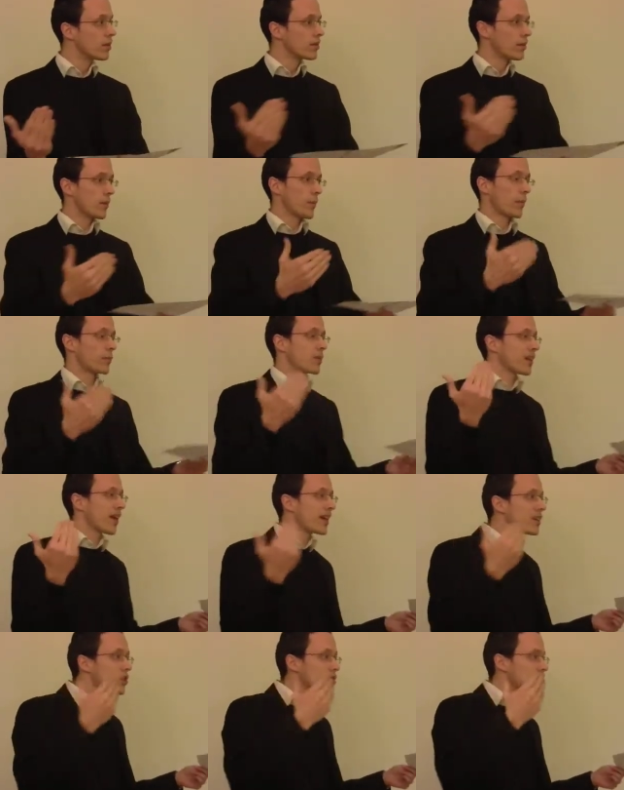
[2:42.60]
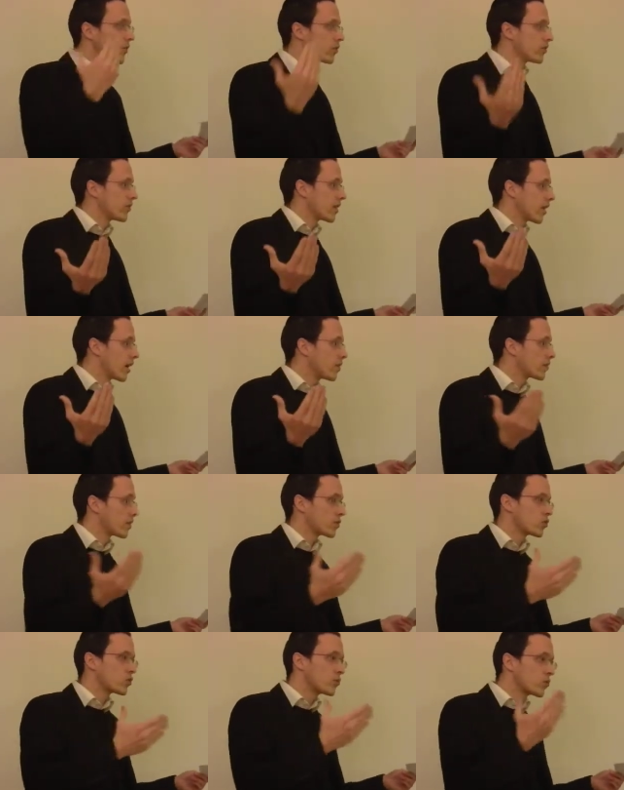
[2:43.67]
T'as pas besoin d'un Ish Navon verraham t'as
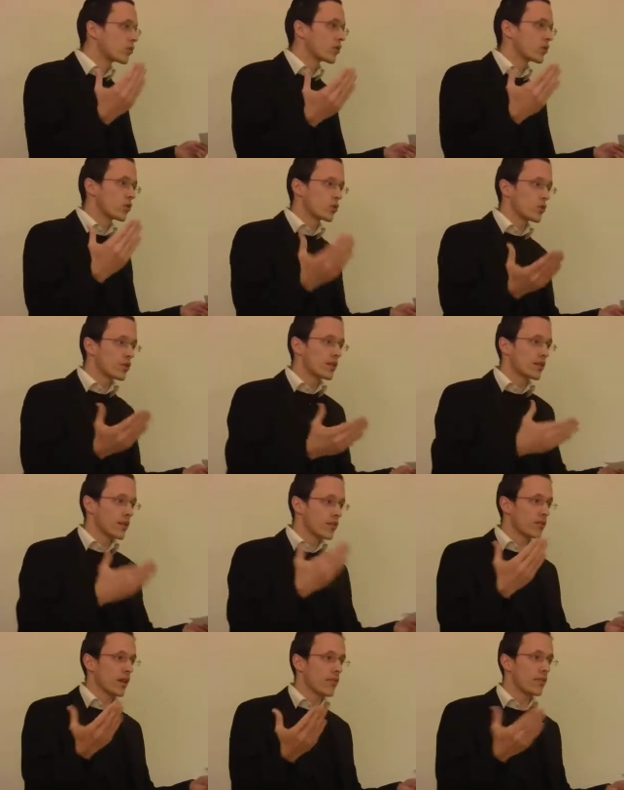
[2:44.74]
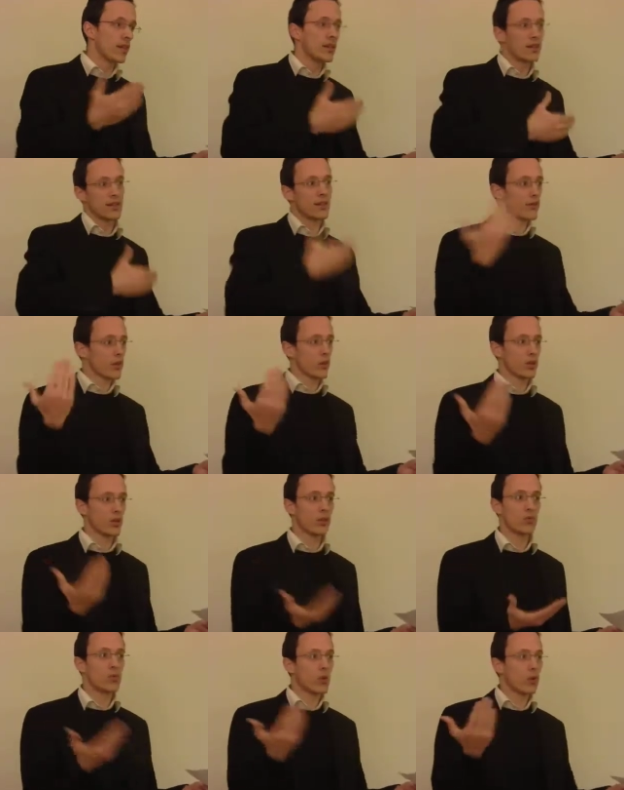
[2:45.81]
juste besoin de gens qui savent travailler, qui savent rentrer
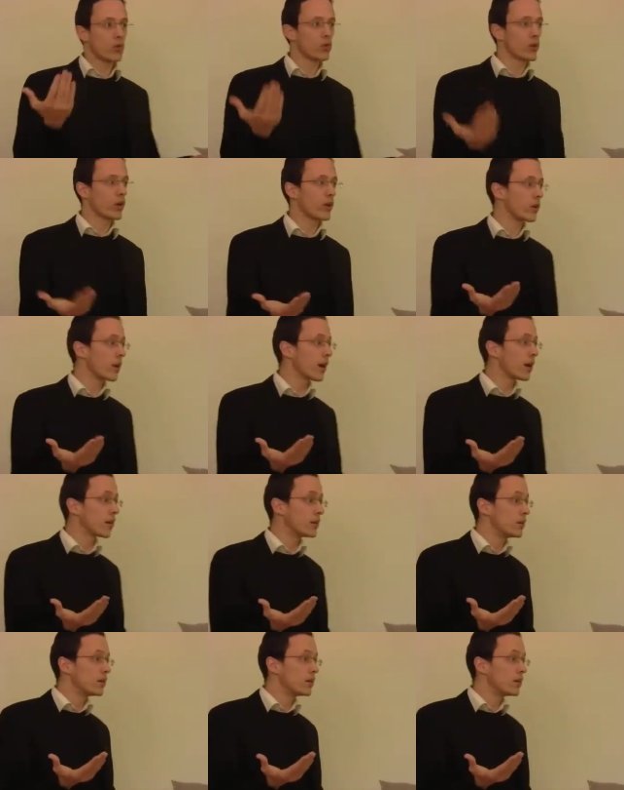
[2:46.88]
tout dans, dans les hangars.